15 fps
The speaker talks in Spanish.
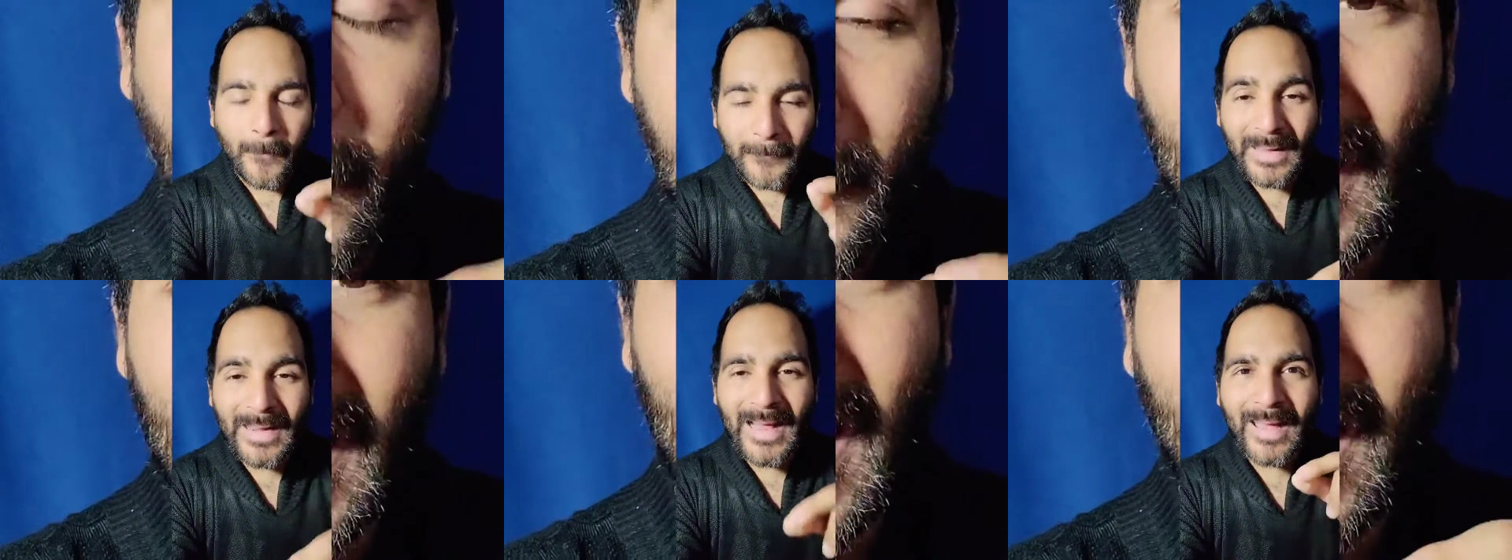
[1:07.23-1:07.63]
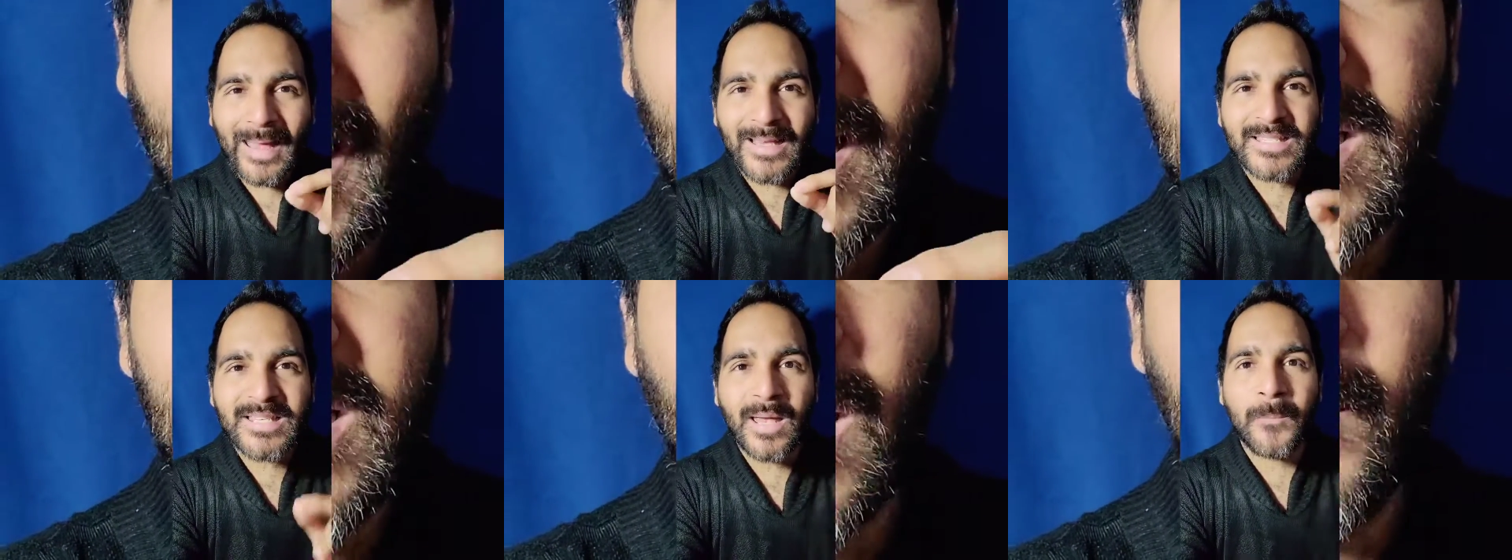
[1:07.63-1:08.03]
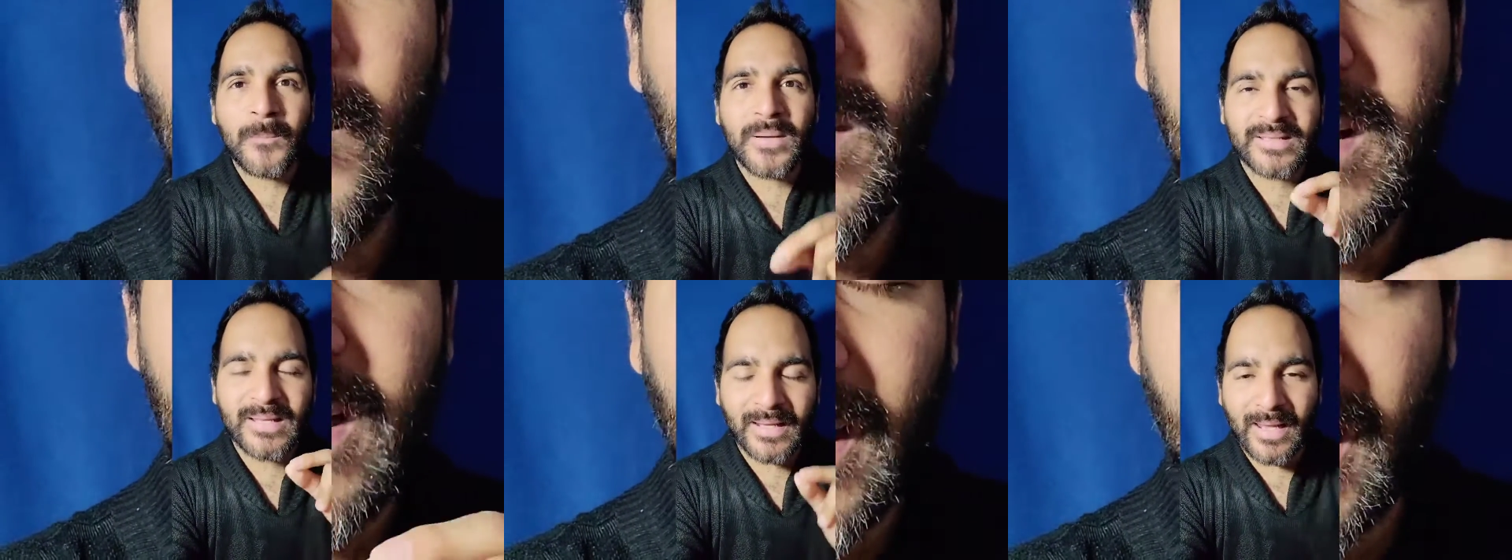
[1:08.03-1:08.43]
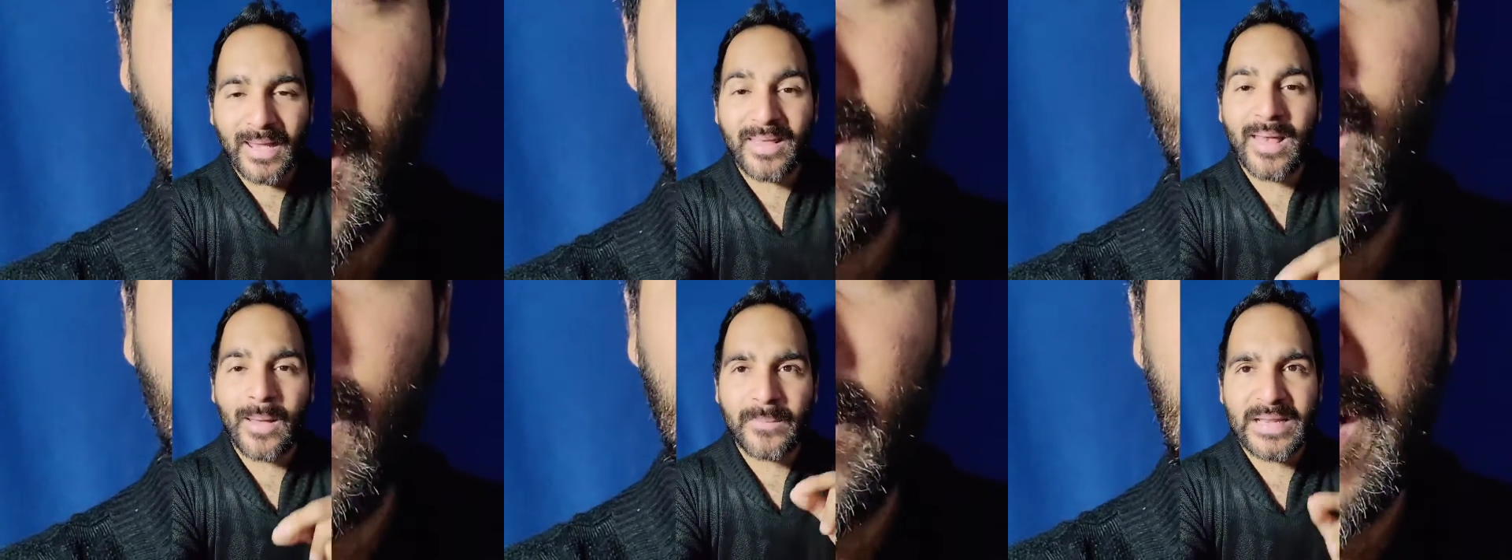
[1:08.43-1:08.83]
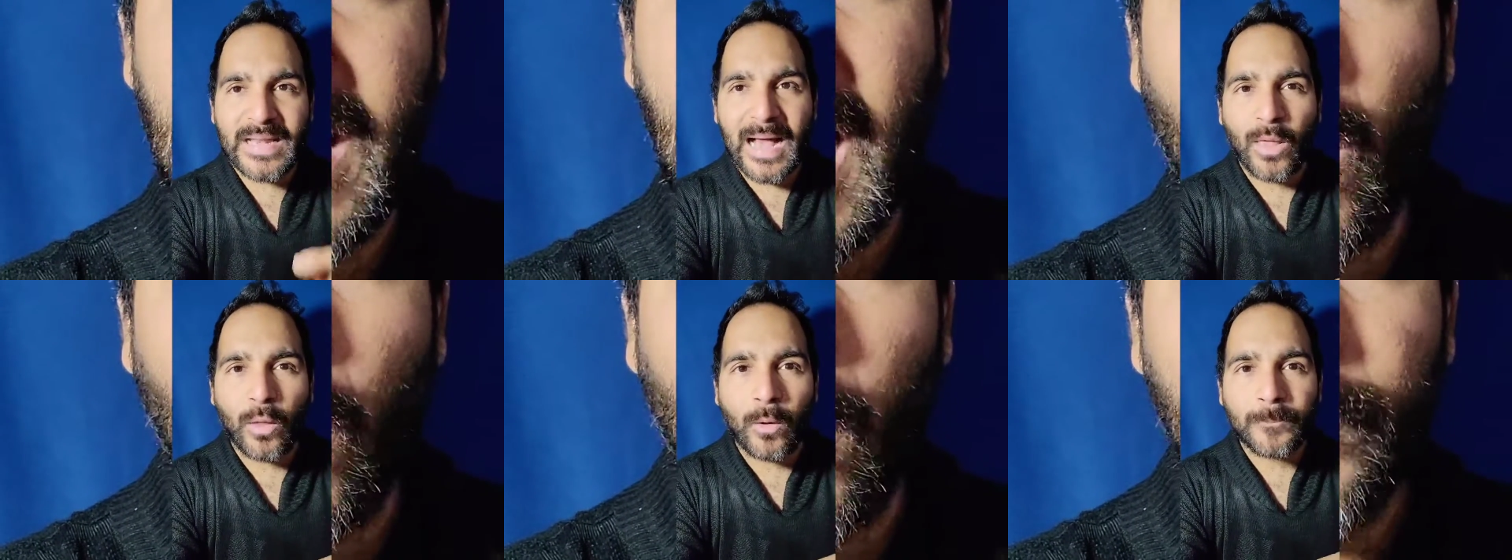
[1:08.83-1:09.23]
para que siempre se quede a mi
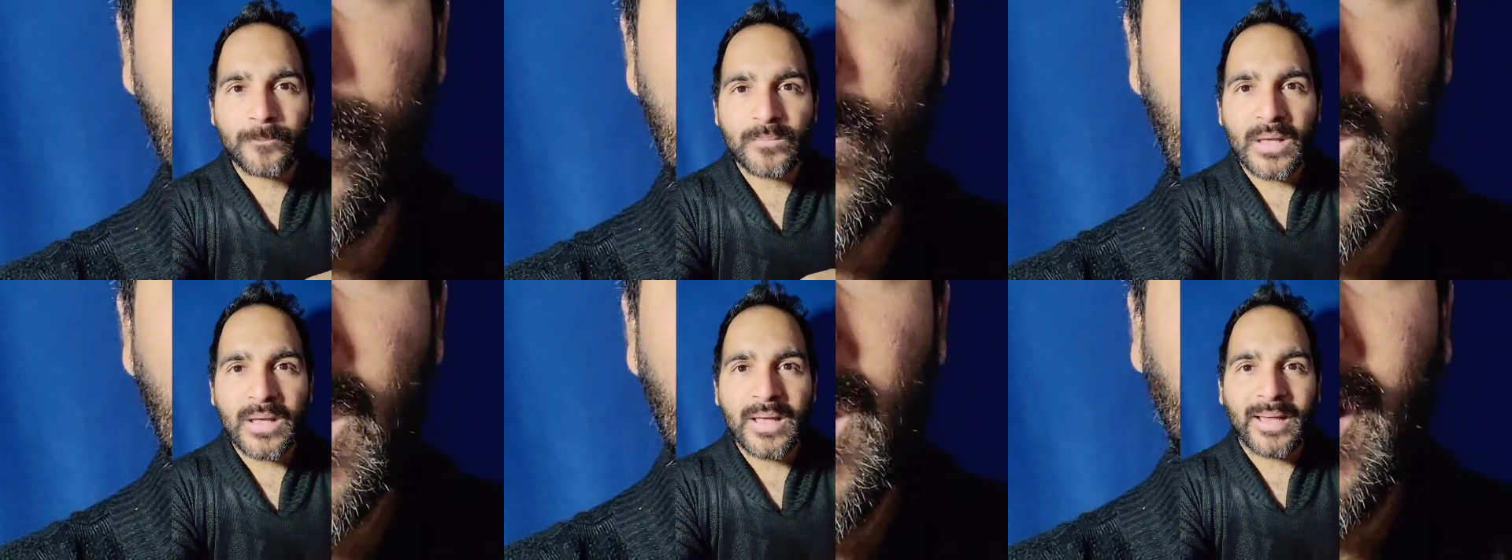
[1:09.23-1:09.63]
lado,